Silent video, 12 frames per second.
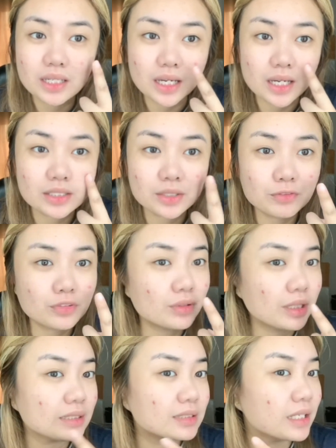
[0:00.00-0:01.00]
Active to
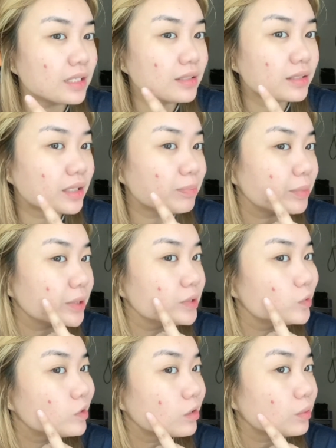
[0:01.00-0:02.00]
guys dahil
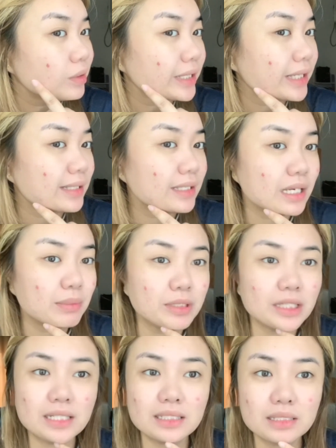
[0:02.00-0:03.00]
nagka-period ako kaya ang dami
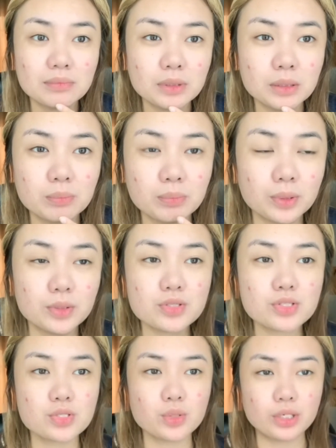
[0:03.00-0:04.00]
nating pimples.
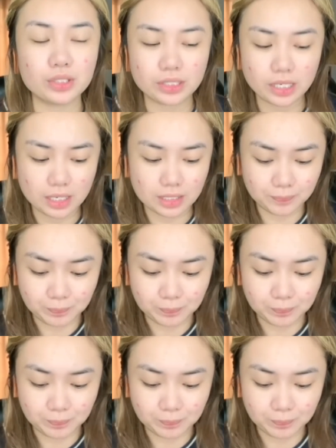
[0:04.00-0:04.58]
So ayun na nga.